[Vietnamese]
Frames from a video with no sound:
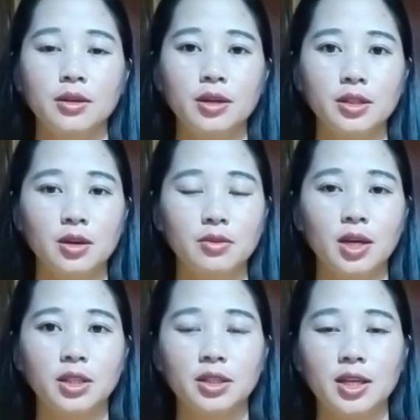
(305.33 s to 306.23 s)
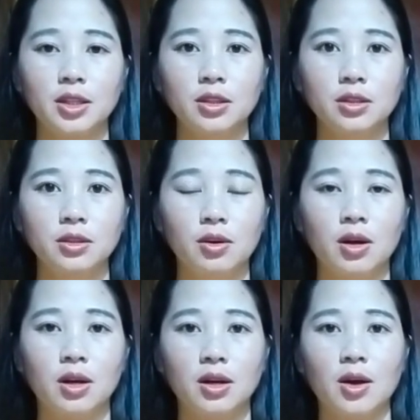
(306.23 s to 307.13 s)
nhất trong tờ tết
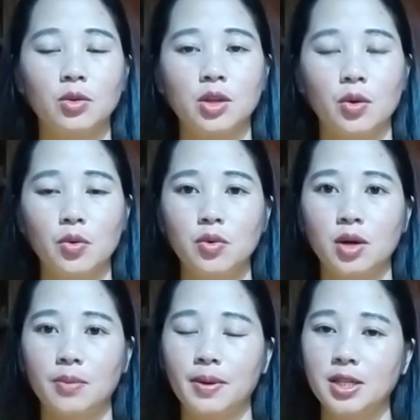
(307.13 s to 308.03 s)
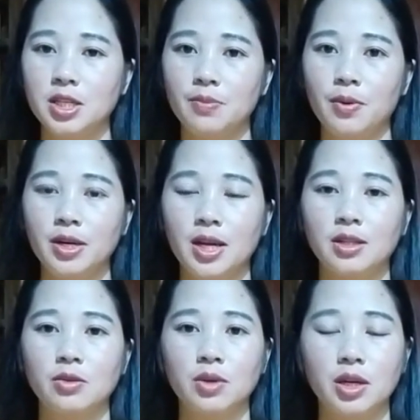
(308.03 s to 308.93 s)
ờ, lẩu thấu là phinh chi bún
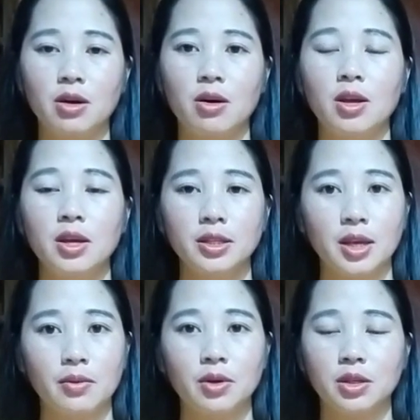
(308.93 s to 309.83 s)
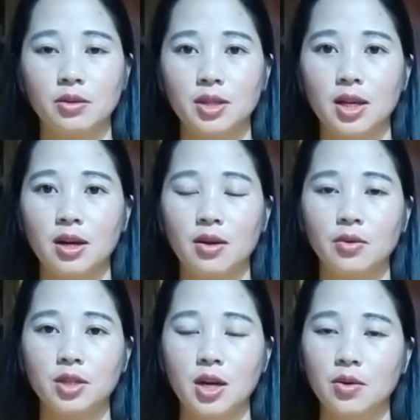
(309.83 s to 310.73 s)
nè trong đi nọ chỉ uất đầu tết lẩu
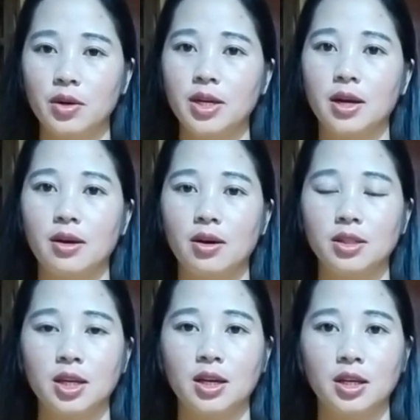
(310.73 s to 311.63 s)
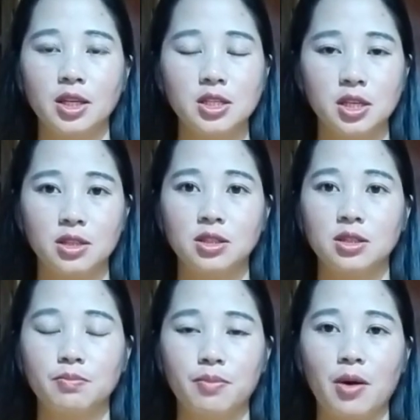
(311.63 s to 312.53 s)
tết luồn nè nọ chỉ lẩu những chỉ
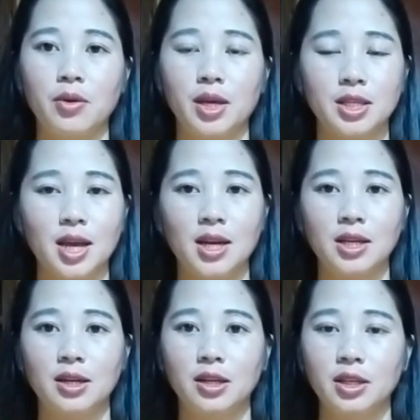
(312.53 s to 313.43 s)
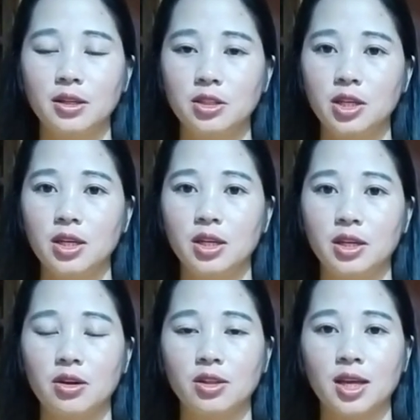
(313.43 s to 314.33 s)
bảo cái trái lì lẩu những gì
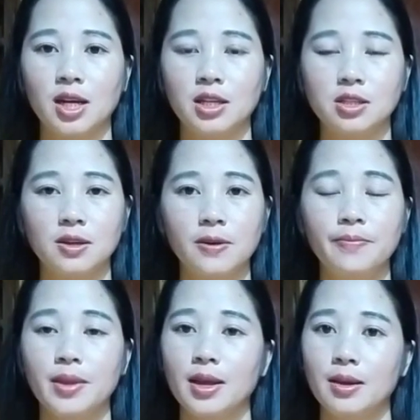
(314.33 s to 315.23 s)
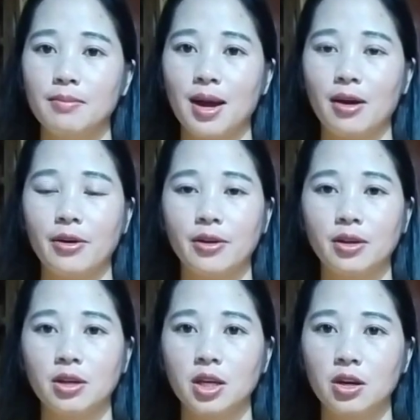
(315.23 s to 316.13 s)
lì nọ ta lì sư mà khó
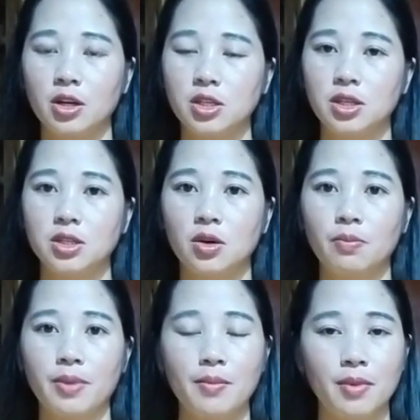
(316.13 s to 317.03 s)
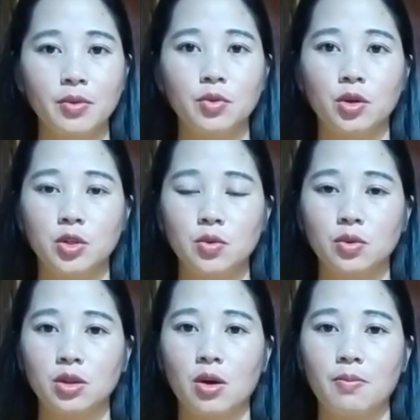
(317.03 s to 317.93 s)
nói với khó chỉ rồng bếp mong vua trụ
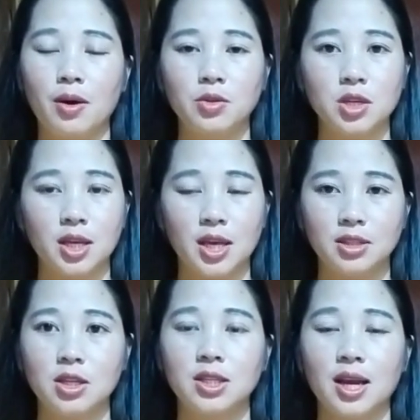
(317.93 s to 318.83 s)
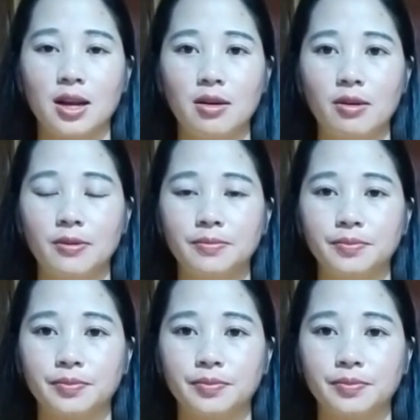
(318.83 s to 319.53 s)
tàu báo cho kế cho trái nọ